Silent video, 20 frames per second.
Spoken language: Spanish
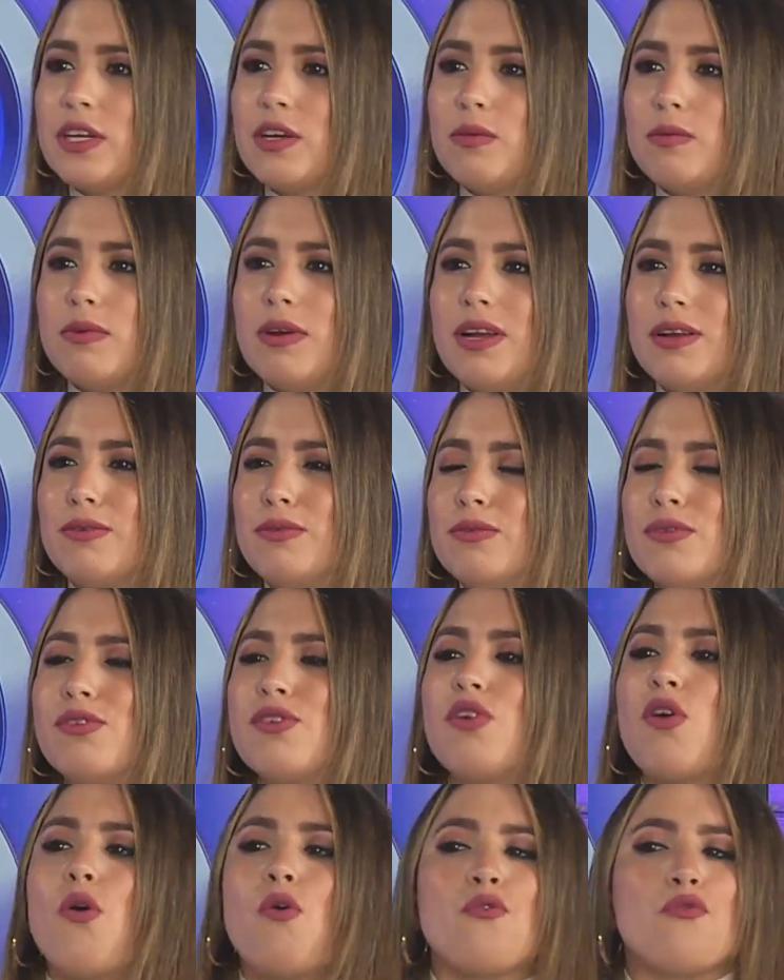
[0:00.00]
como
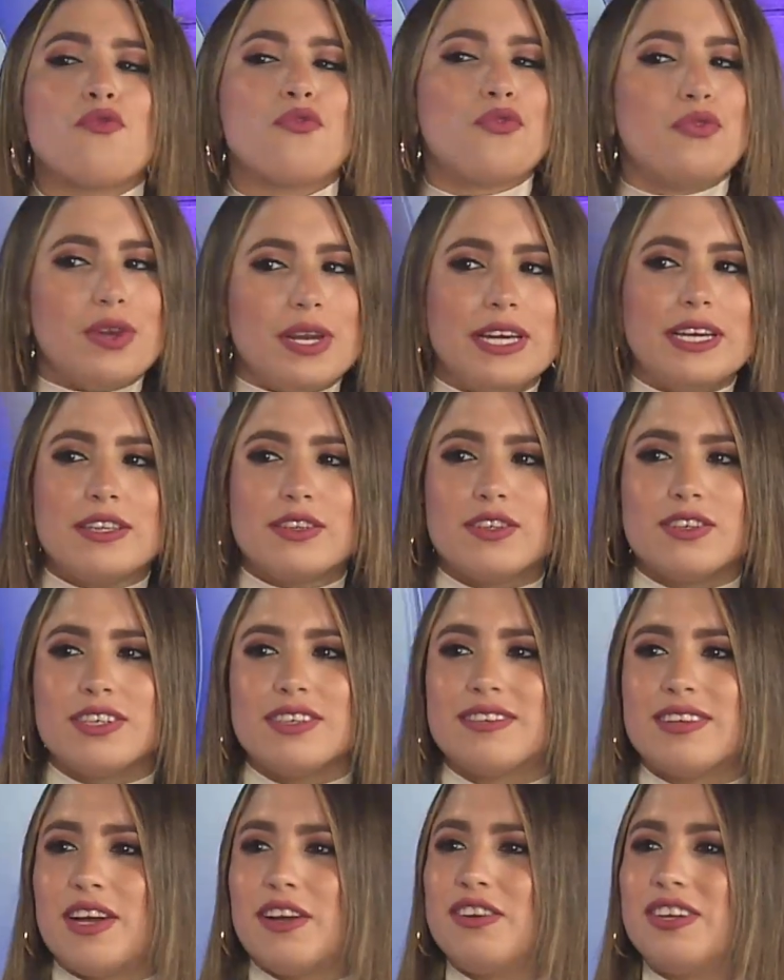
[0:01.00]
algún conflicto
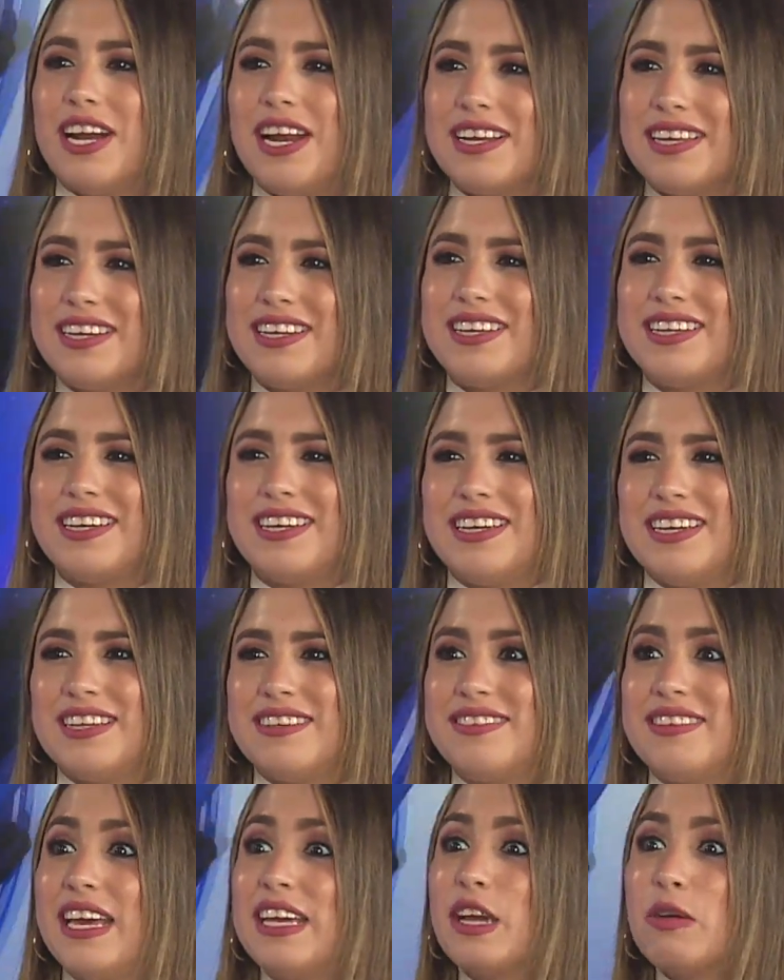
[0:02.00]
quizá con alguien que
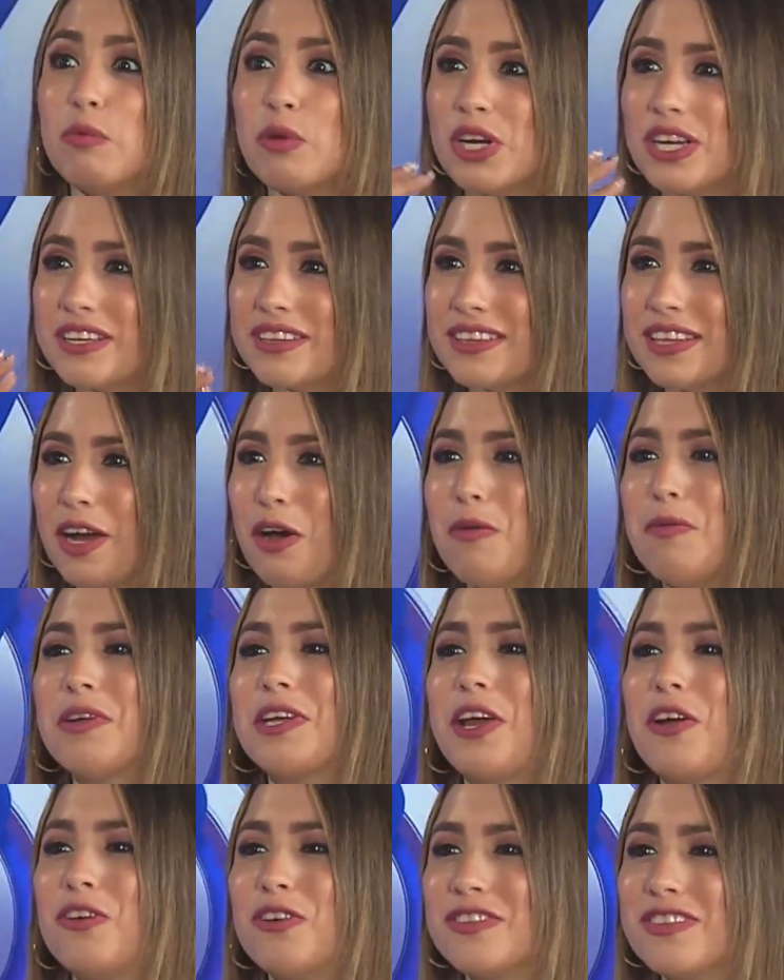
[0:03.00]
se haya molestado
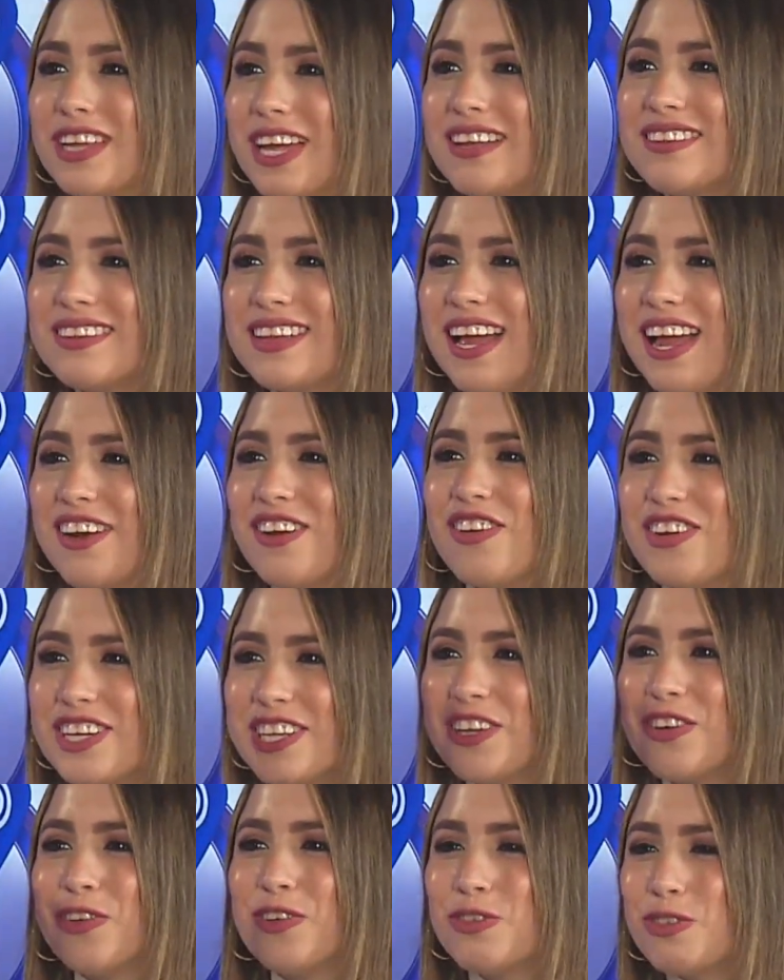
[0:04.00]
porque contaste algo que
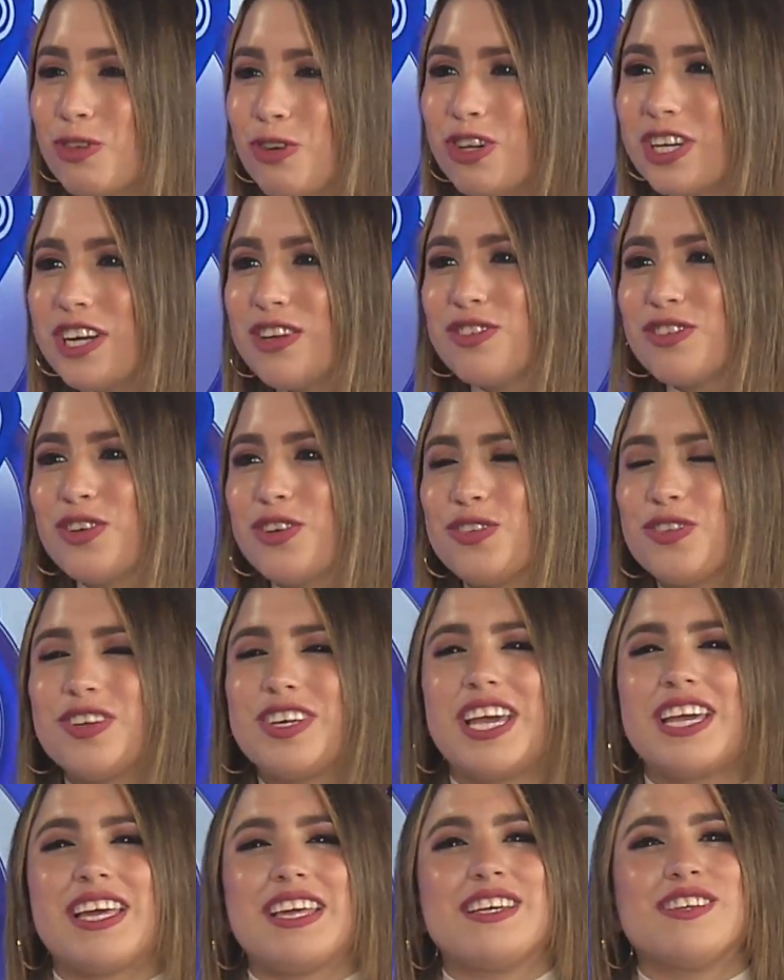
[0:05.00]
te contó gracioso
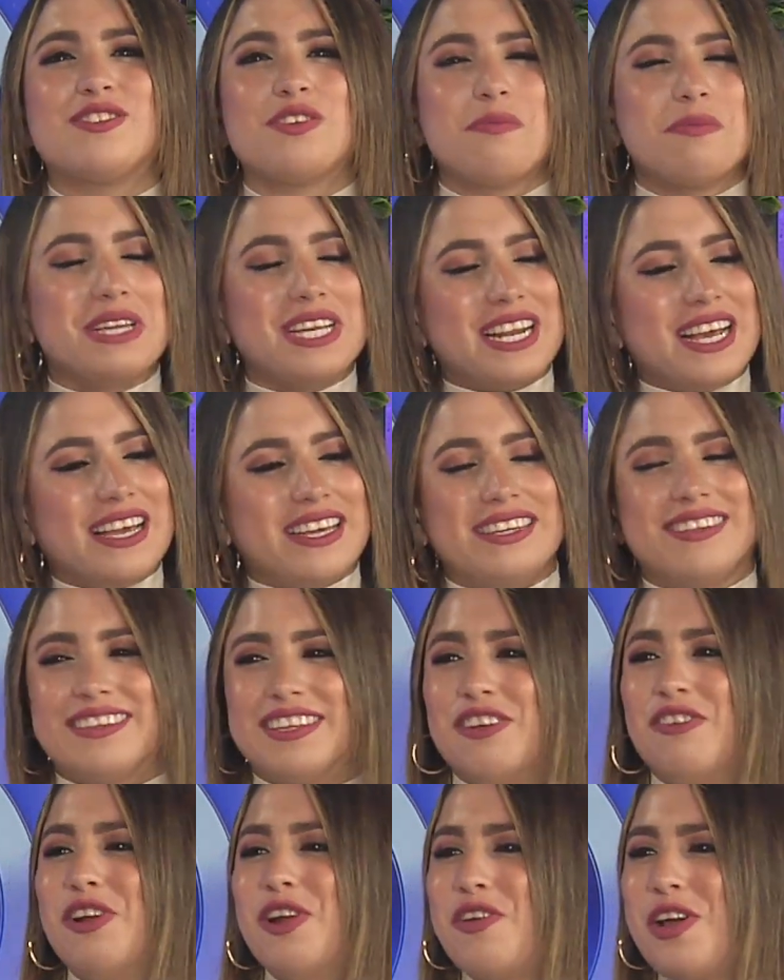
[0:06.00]
y que haya dicho, mira,
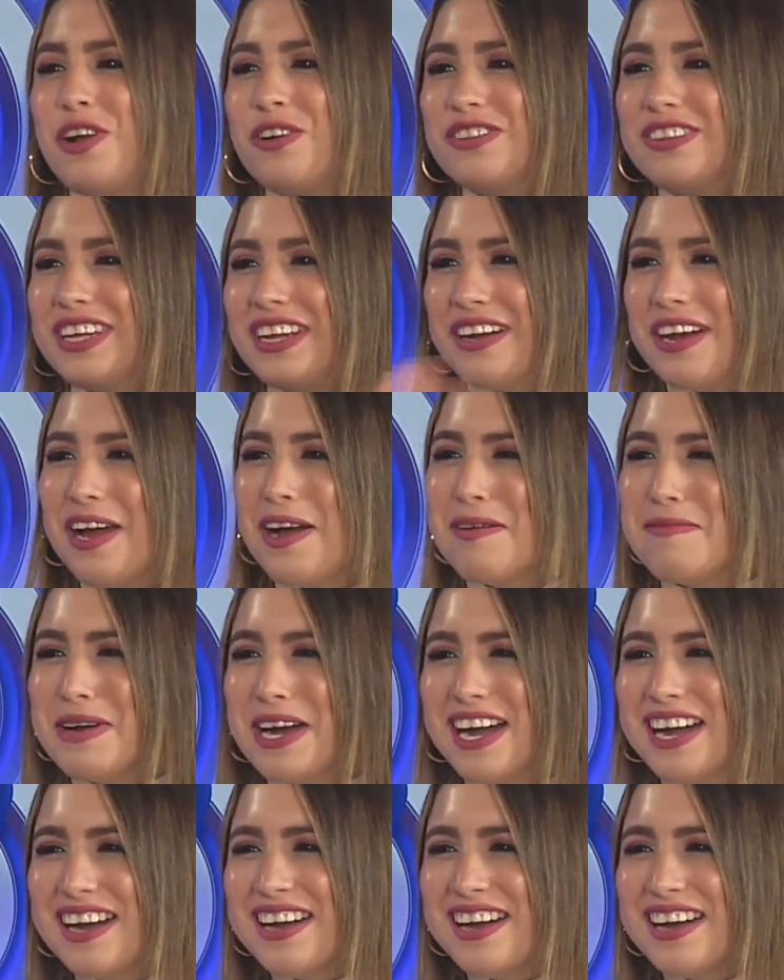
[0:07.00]
este no le voy a contar nada más?